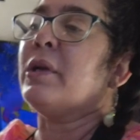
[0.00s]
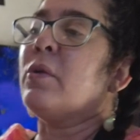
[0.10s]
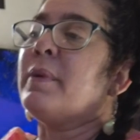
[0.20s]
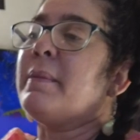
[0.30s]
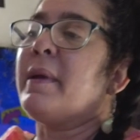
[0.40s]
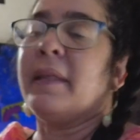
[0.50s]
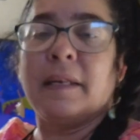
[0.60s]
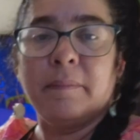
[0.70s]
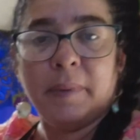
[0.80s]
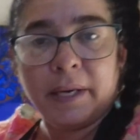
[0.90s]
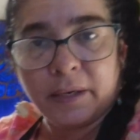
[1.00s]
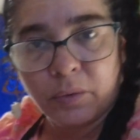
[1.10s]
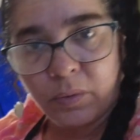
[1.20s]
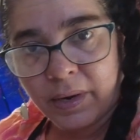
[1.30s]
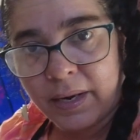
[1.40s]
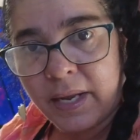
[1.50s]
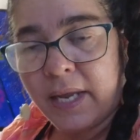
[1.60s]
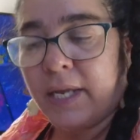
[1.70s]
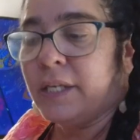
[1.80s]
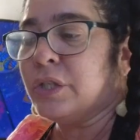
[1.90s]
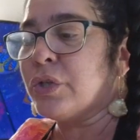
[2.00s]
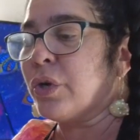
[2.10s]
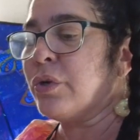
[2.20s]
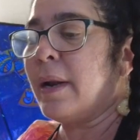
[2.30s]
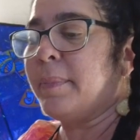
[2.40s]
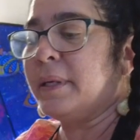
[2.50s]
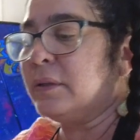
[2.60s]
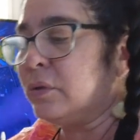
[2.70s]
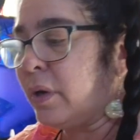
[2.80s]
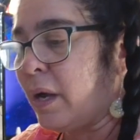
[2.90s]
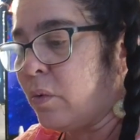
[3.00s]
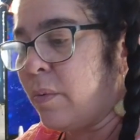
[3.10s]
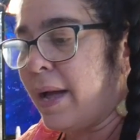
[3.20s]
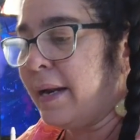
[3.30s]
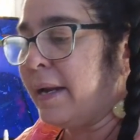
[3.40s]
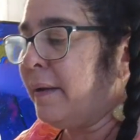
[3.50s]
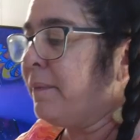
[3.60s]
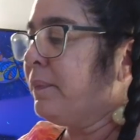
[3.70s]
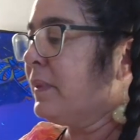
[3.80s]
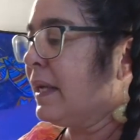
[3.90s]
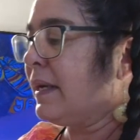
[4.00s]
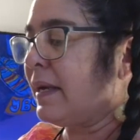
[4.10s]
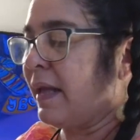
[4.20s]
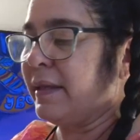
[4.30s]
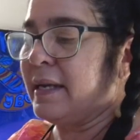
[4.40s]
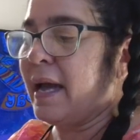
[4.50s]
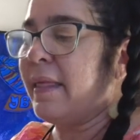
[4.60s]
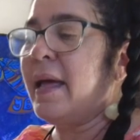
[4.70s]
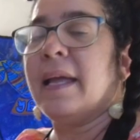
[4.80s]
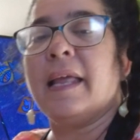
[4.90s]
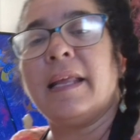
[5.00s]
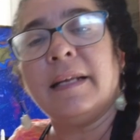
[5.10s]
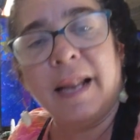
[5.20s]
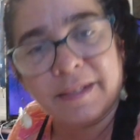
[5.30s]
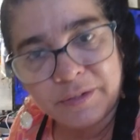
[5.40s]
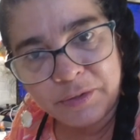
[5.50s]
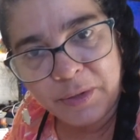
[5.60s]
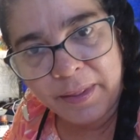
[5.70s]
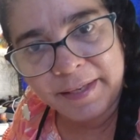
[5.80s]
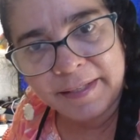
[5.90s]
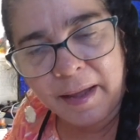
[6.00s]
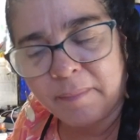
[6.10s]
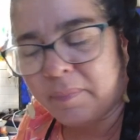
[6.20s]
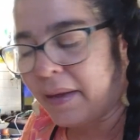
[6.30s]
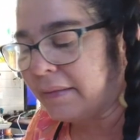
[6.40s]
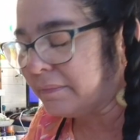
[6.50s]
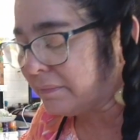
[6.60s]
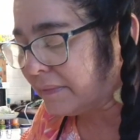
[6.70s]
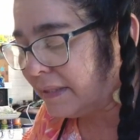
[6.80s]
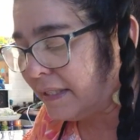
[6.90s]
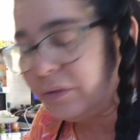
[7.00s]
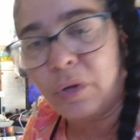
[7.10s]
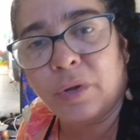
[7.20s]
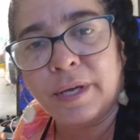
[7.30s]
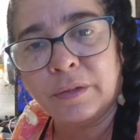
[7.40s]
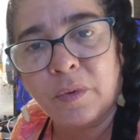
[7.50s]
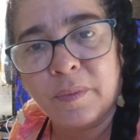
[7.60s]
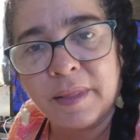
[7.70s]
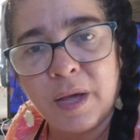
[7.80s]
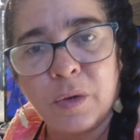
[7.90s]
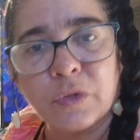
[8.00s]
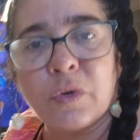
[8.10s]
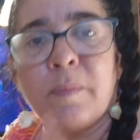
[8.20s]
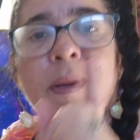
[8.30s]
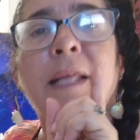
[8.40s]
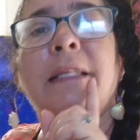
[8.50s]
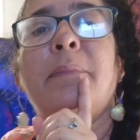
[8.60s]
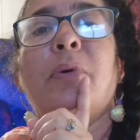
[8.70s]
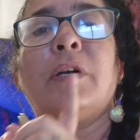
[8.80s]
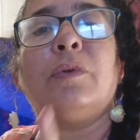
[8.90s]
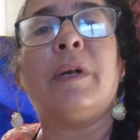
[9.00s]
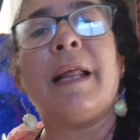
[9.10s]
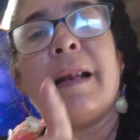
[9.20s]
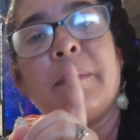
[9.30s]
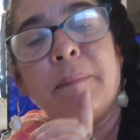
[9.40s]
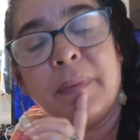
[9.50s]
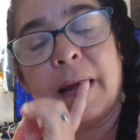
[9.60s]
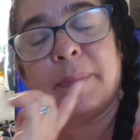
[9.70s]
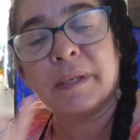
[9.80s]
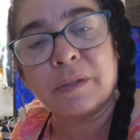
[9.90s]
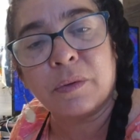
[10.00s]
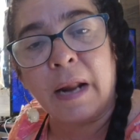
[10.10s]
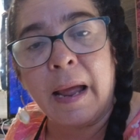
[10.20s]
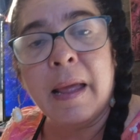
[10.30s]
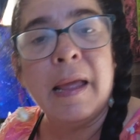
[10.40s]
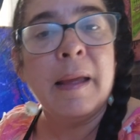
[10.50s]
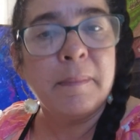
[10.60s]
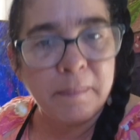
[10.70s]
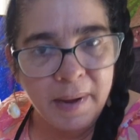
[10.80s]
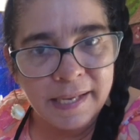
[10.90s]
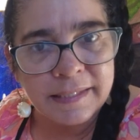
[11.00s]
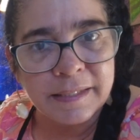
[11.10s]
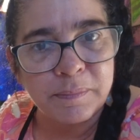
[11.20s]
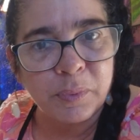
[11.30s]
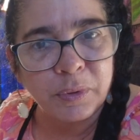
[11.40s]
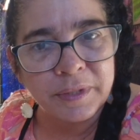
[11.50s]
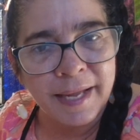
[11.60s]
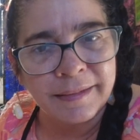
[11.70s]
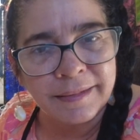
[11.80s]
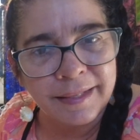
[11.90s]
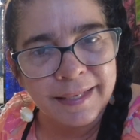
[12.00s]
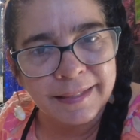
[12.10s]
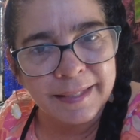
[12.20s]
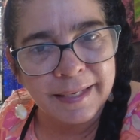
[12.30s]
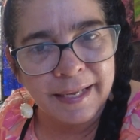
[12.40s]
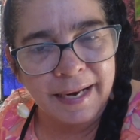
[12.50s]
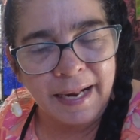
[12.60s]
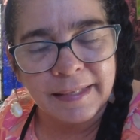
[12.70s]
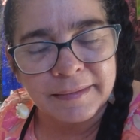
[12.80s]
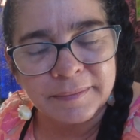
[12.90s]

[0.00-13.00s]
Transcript: Mi nombre es Madeline Pérez Noa. Soy una pintora cubana radicada en la ciudad de Tampa. Y todos estos videos son para ti porque tú eres la persona más importante de este canal.